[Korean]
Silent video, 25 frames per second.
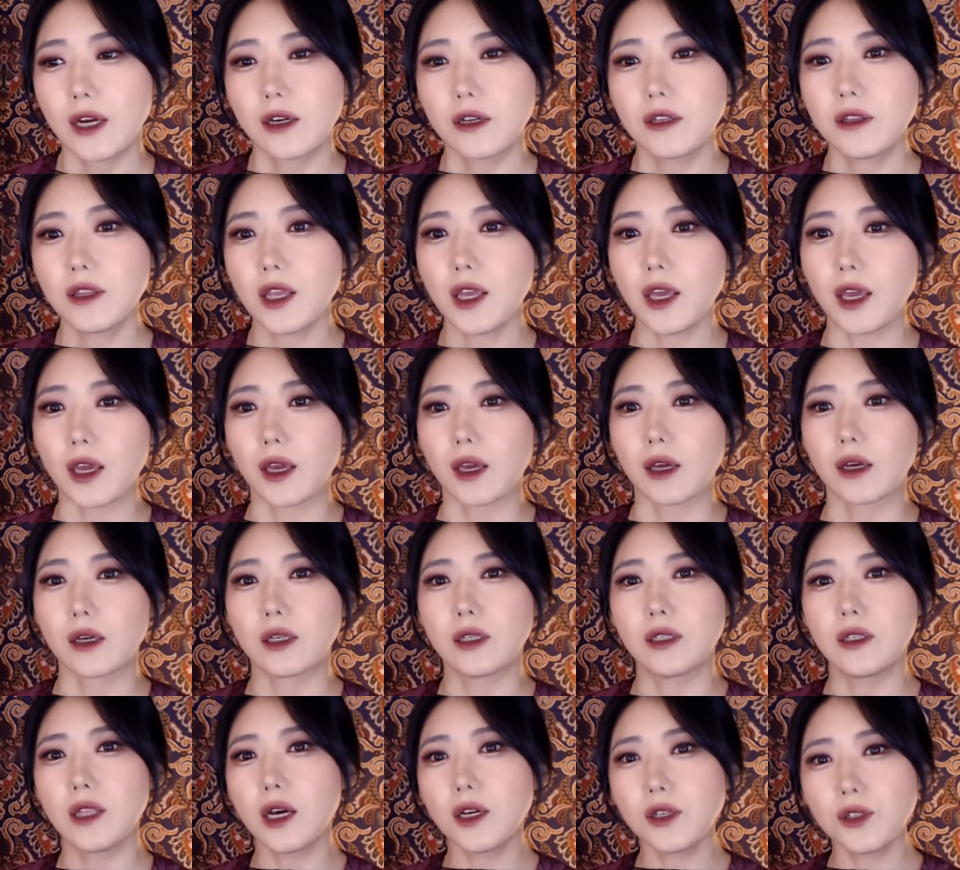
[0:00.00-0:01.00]
근데
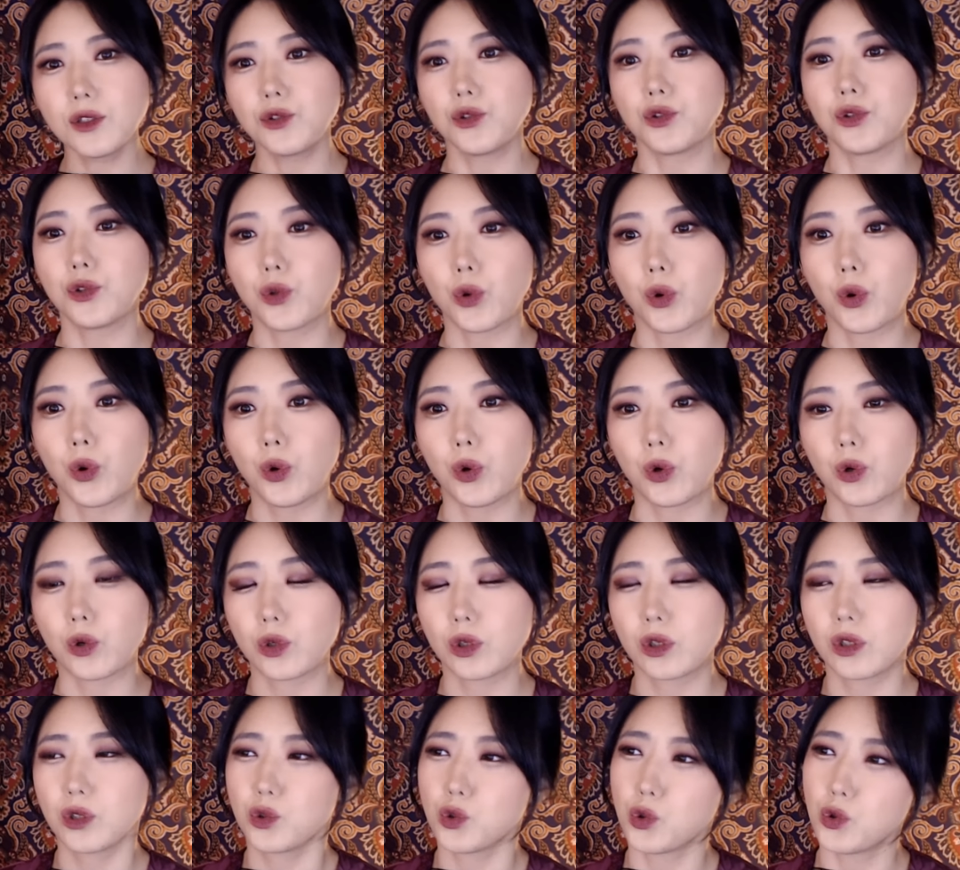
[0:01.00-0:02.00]
그날은
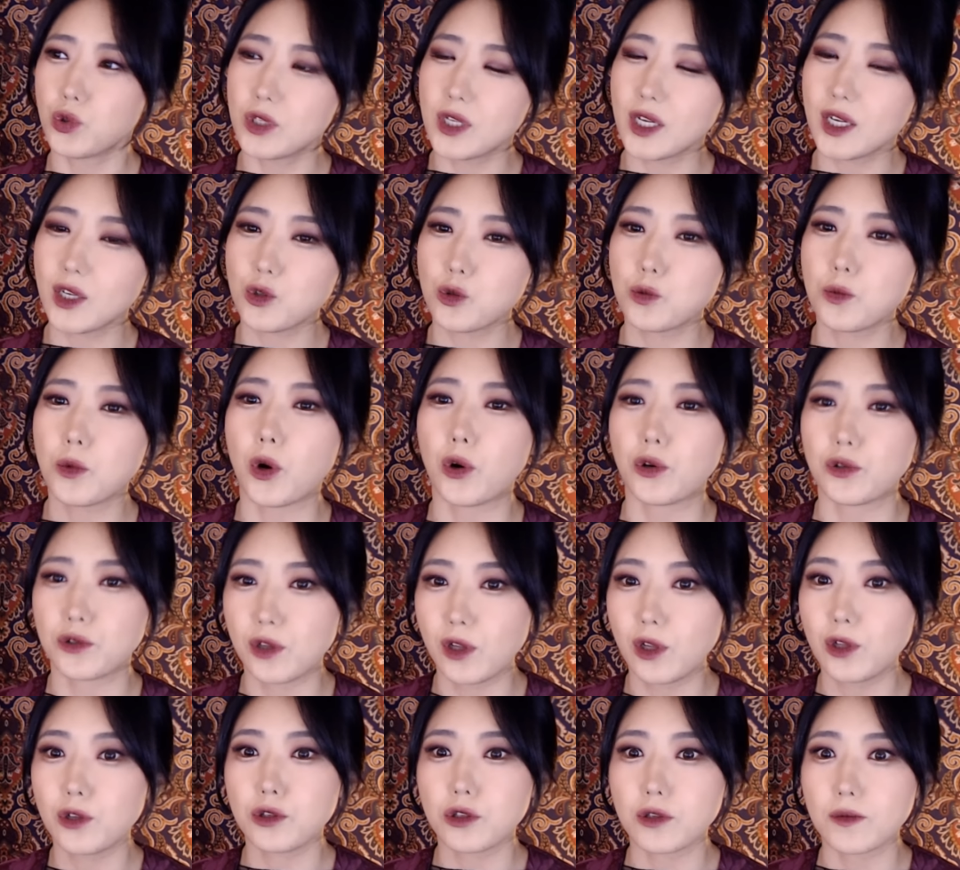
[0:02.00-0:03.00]
유독 그 존재가 좀
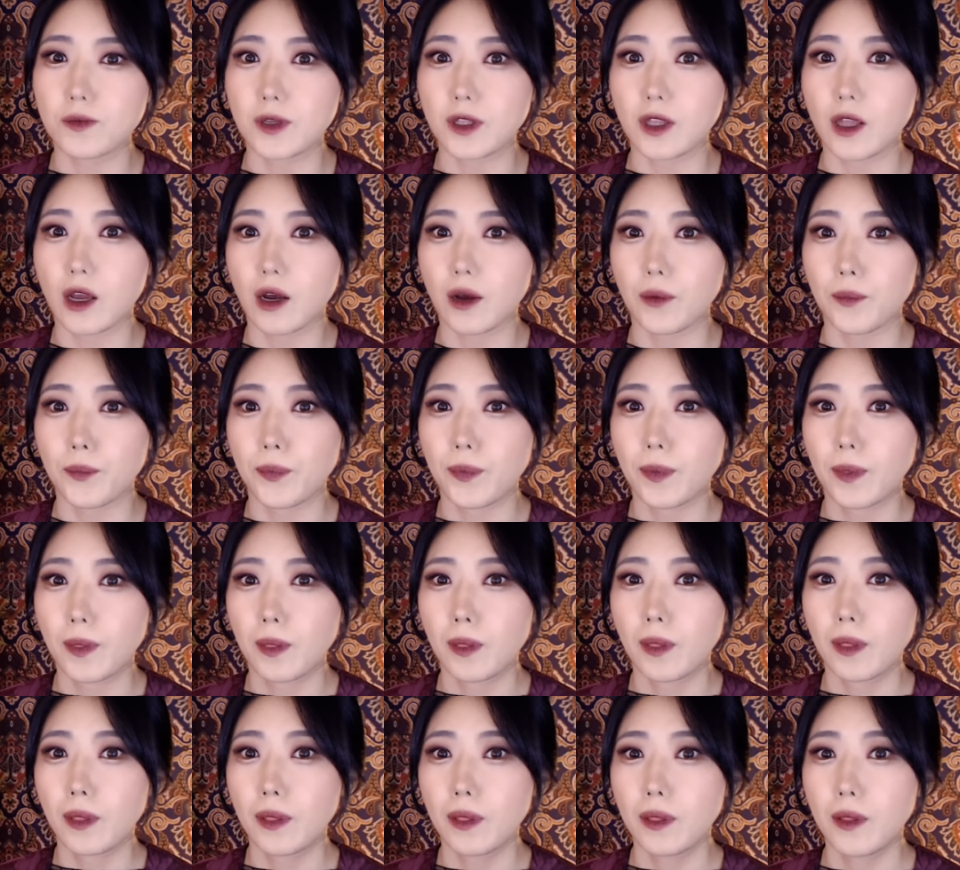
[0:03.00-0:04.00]
거슬렸습니다.
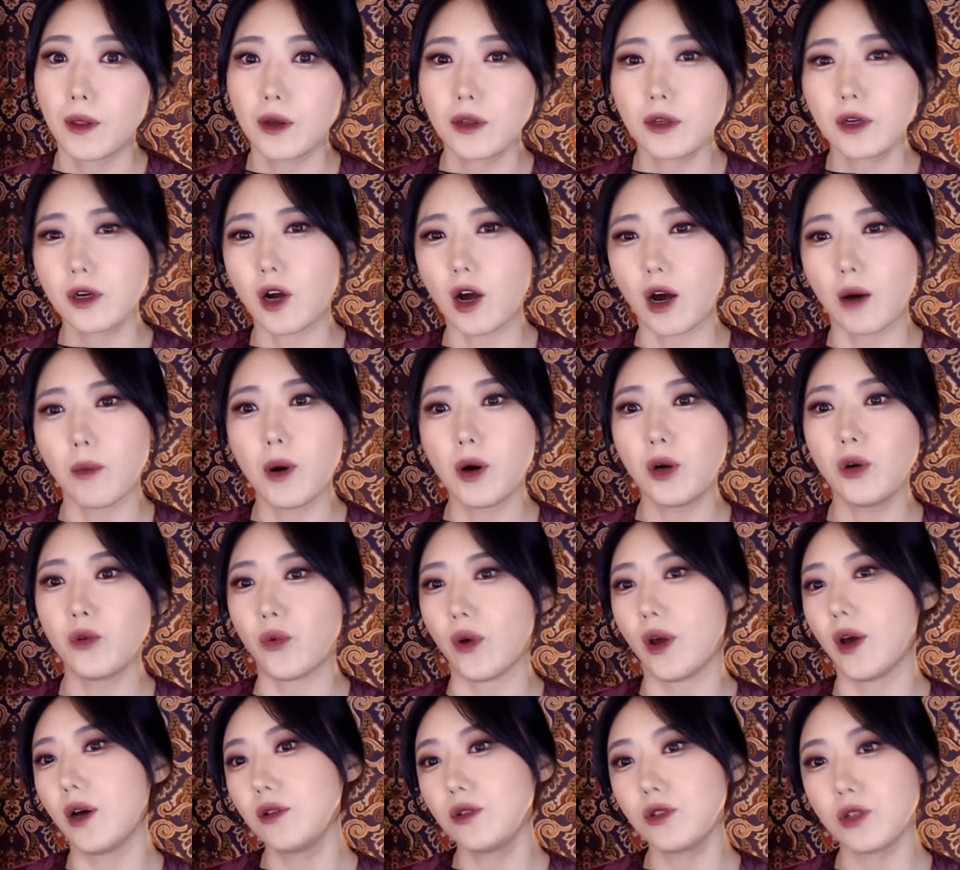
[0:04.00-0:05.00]
아니 가방을
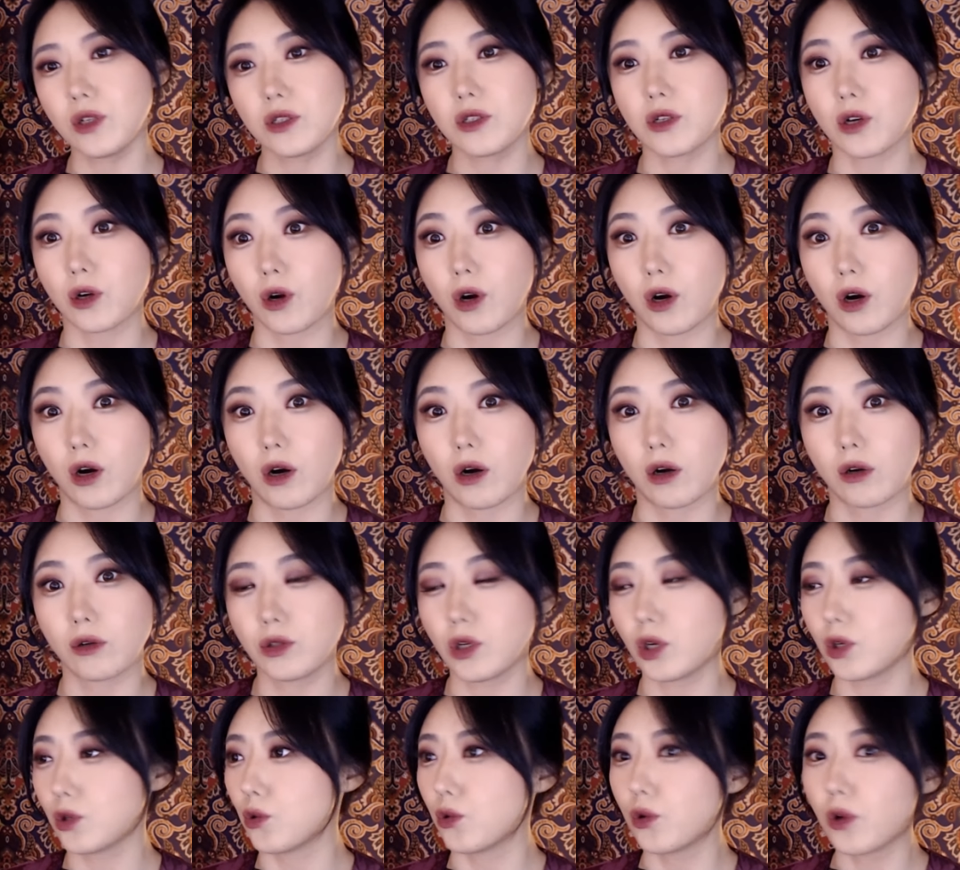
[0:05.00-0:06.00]
왜 안 찾아가?
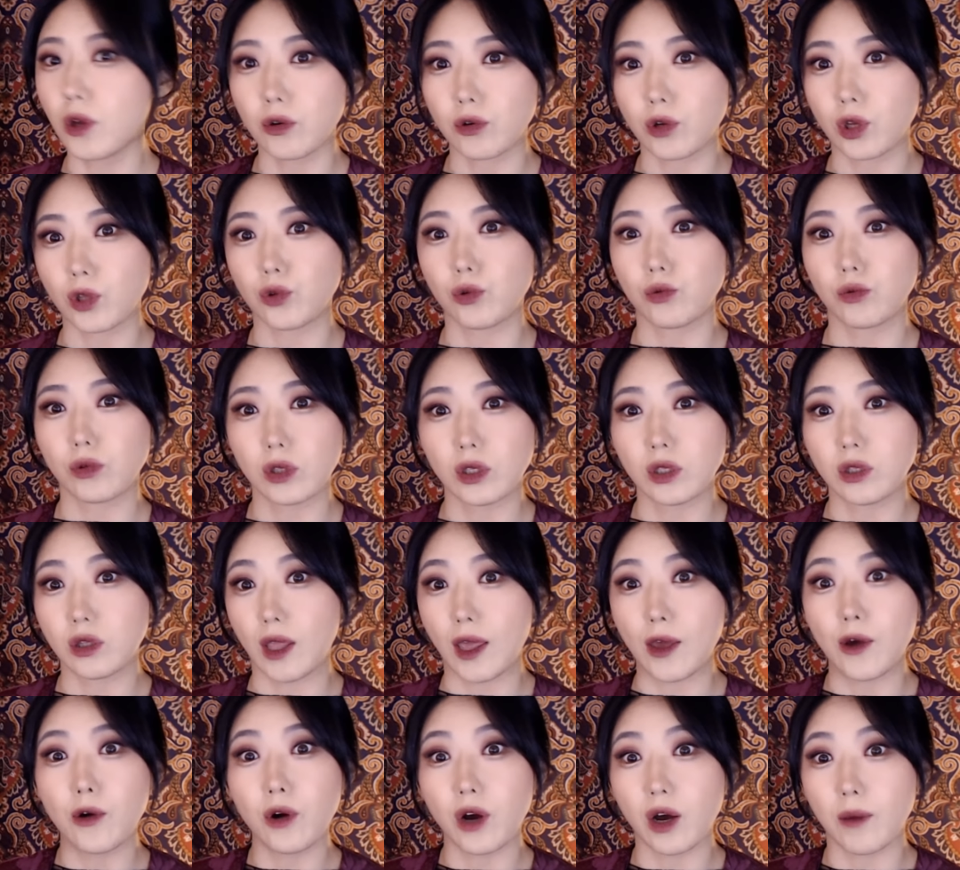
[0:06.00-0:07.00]
그냥 여기 이렇게
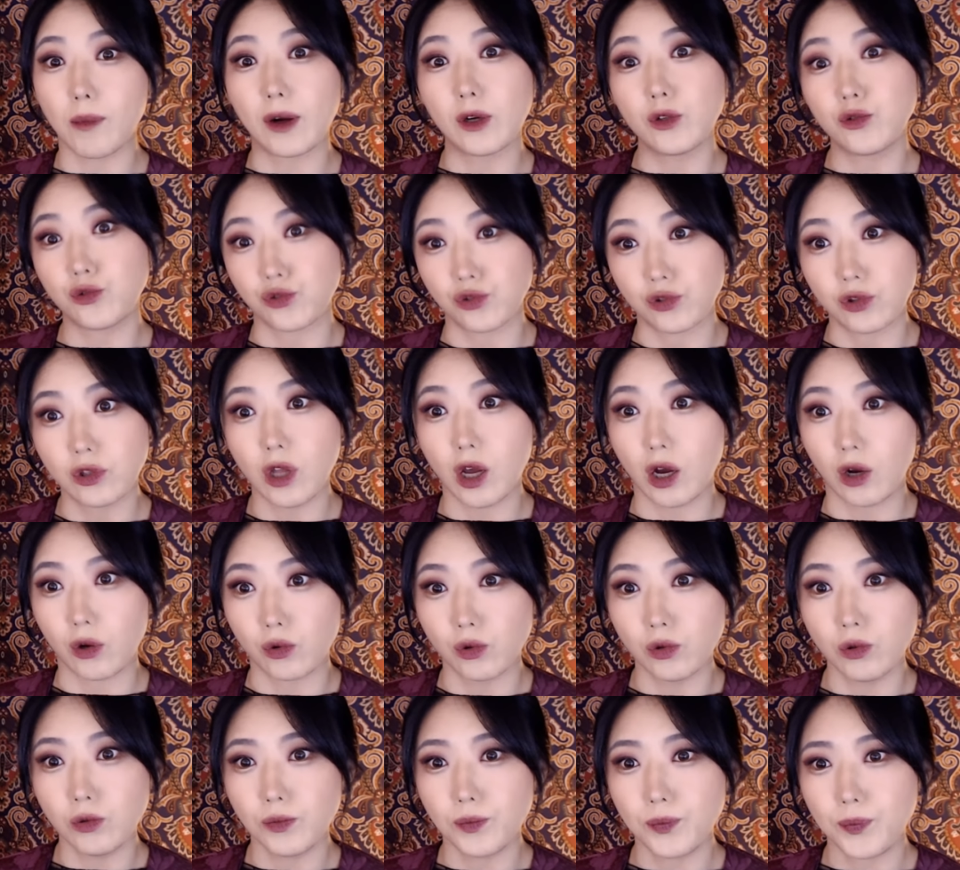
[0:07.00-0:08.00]
대형 가방을
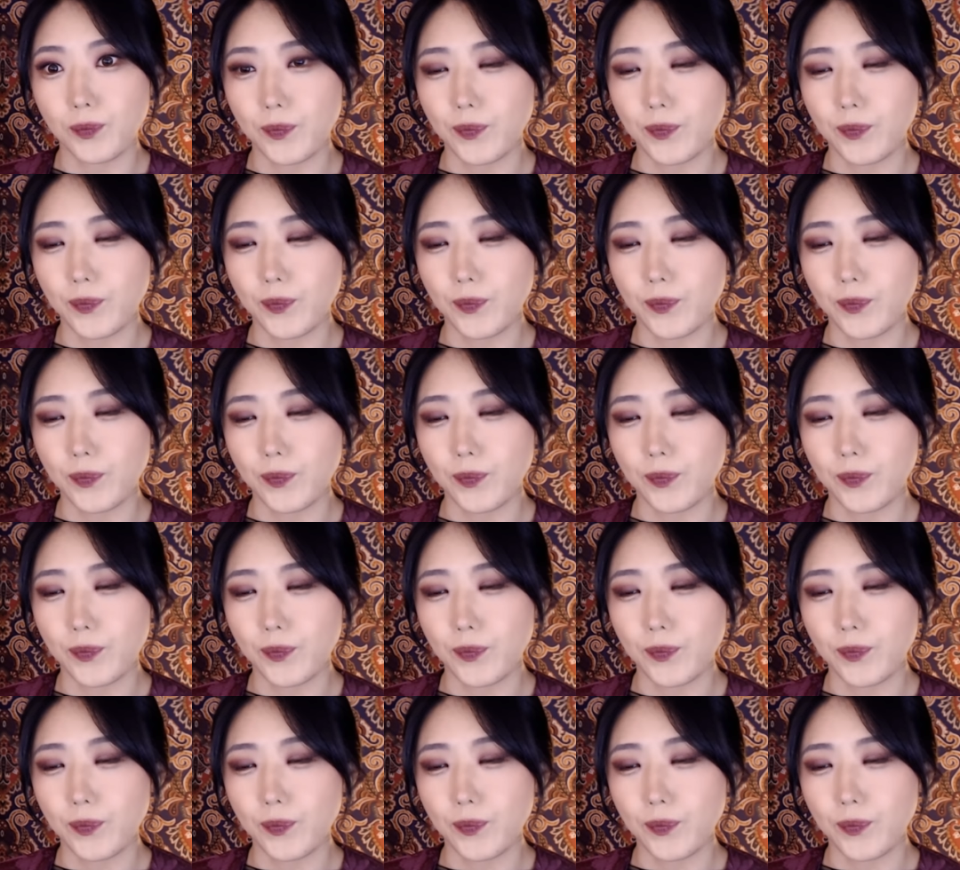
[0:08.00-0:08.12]
둔다고?